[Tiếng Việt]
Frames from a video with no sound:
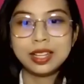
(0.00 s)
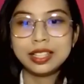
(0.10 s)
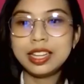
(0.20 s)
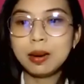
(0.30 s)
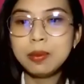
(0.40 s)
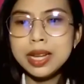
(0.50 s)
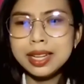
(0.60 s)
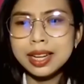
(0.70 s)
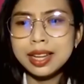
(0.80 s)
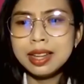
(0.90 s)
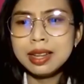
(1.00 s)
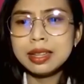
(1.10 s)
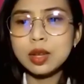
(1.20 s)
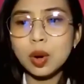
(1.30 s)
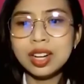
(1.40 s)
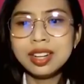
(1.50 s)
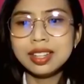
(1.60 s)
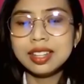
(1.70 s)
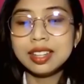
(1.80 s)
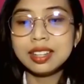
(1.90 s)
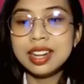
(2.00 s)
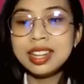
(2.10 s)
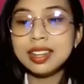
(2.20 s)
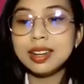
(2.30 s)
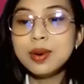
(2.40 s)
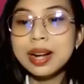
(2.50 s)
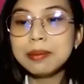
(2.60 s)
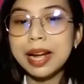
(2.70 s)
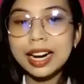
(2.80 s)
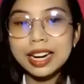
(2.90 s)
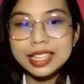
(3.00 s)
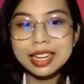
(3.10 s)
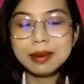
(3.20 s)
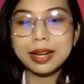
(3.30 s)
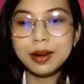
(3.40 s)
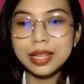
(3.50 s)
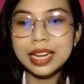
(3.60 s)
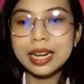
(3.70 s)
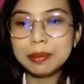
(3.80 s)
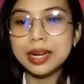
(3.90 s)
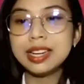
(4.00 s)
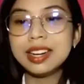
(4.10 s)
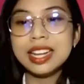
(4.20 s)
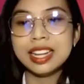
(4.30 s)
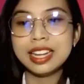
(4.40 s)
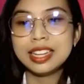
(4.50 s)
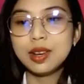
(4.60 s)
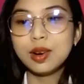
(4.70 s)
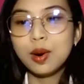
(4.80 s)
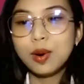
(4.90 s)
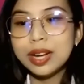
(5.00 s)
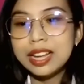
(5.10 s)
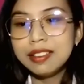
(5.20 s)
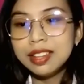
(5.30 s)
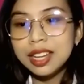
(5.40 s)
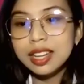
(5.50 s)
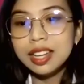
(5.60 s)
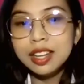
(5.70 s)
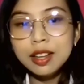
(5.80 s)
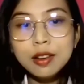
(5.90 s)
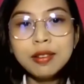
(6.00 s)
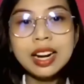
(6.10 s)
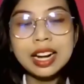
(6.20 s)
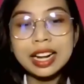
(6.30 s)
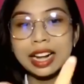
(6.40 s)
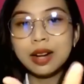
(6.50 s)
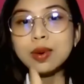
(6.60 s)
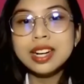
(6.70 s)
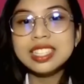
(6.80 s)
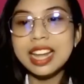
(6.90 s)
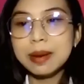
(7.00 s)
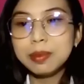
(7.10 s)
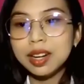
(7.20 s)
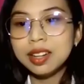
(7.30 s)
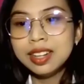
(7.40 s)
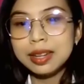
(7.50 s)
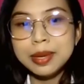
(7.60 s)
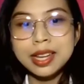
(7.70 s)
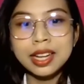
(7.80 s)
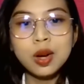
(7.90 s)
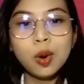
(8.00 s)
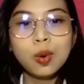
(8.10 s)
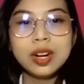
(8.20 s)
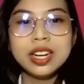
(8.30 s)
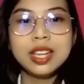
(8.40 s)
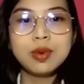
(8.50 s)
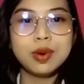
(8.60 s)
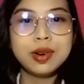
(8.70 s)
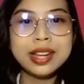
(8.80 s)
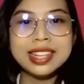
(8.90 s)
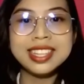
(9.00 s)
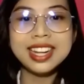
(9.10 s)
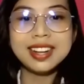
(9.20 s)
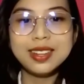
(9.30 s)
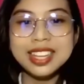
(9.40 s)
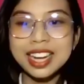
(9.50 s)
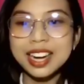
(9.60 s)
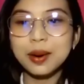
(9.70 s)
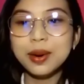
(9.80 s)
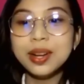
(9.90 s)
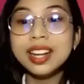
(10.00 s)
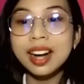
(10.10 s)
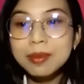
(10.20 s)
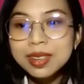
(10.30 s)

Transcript: Thì không biết cái chuẩn lý tưởng của các bạn là gì, các bạn có thể comment ở đây cho cô Nghi với thầy Hiếu với lại cả cô Ngân xem thử là bây giờ cái gu người yêu của Gen Z có gì thay đổi hay không.